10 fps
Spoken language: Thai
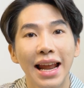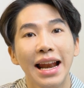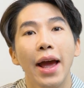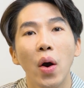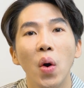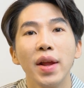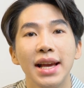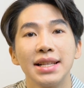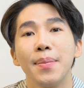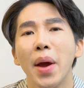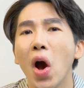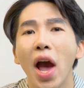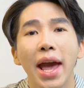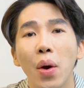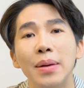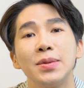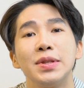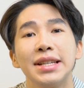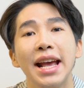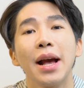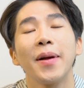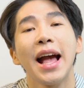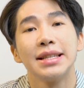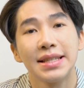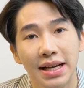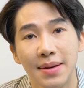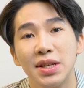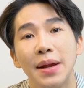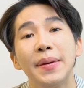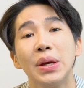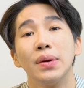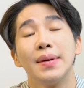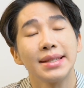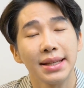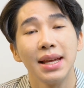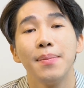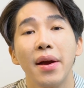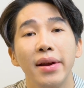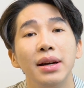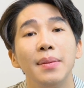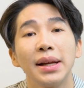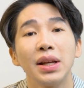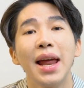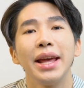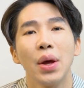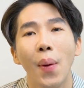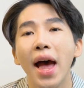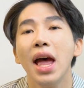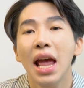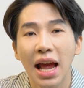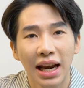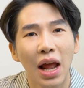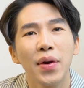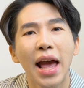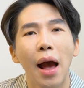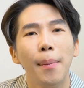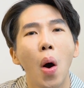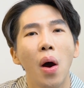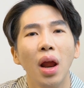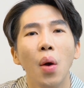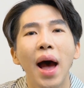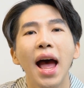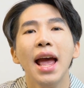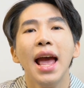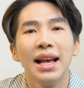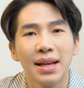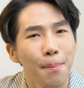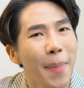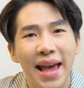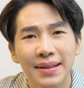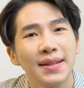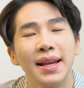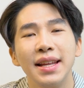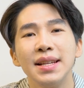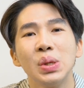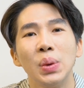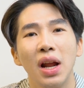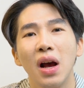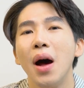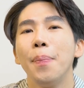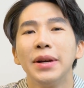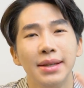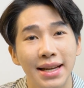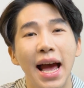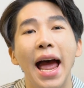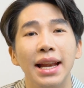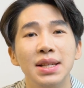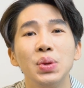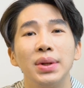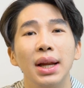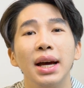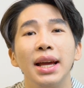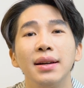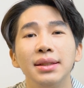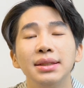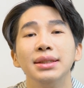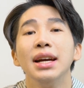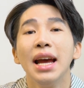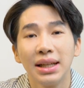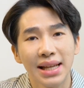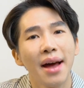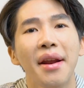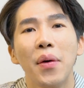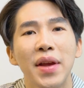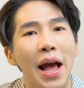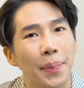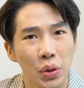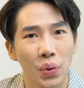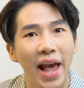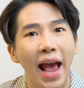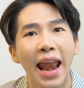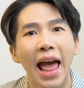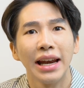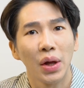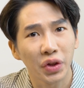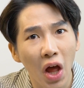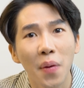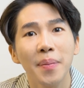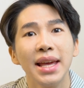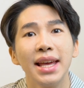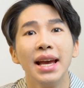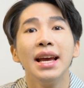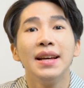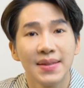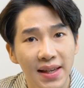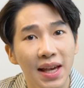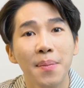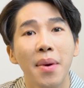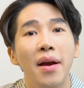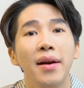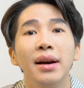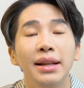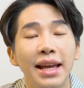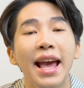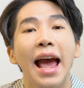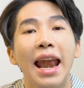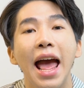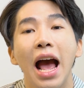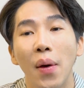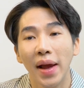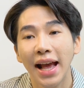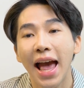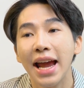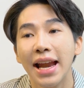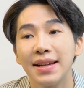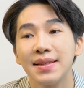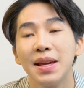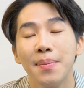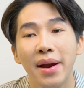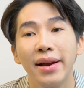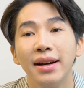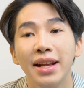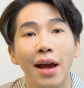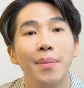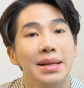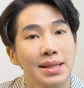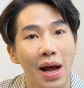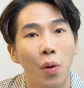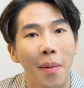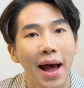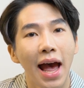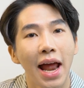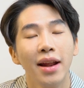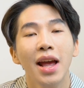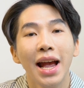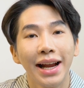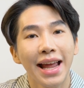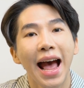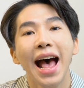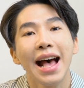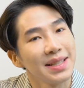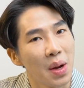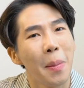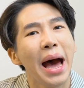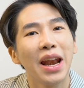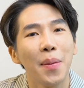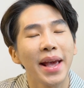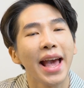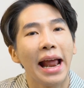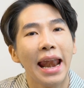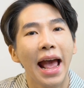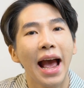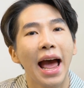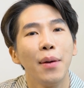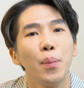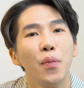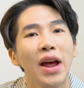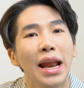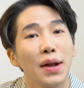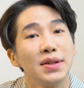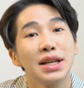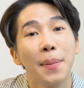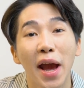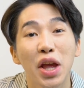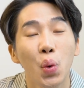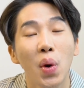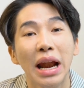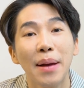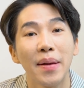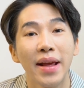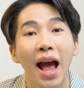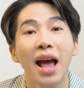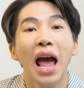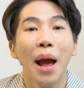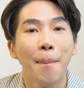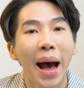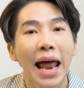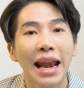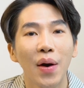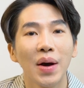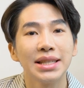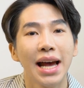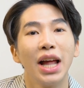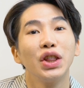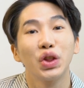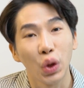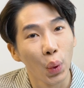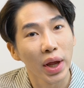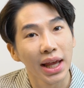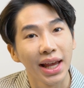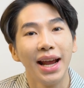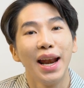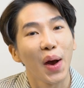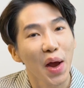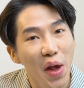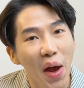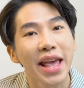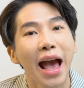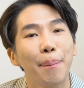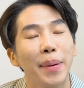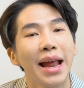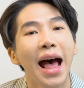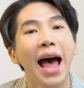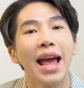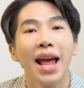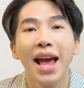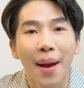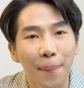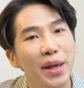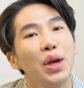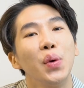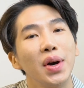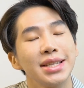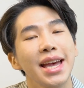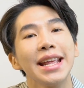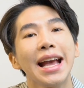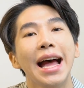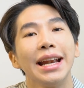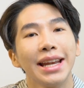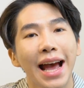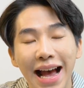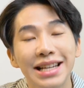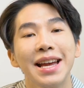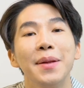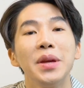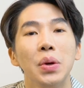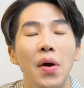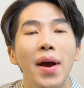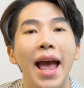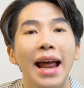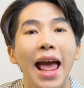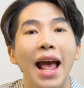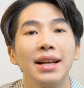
หลายๆคนเนี่ยจะไม่ค่อยให้ความสนใจกับการเสริมชั้นผิวหรือว่าสกินแบรีเออร์มากเท่าไหร่แต่ว่าเราอยากบอกเลยว่าเบสิกที่สุดแล้วก็พื้นฐานที่สุดเลยก็คือถ้าเราอยากผิวแข็งแรงเราต้องมีสกินแบรีเออร์ที่แข็งแรงเอาง่ายๆนะสกินแบรีเออร์เนี่ยเหมือนเสาบ้านถ้าเสาบ้านเราไม่แข็งแรงอะเวลาเราเจอพายุอะไรแบบนี้บ้านเราก็จะตุยแล้วก็ย่อยยับไปได้ผิวก็เช่นกันถ้าชั้นผิวเราแข็งแร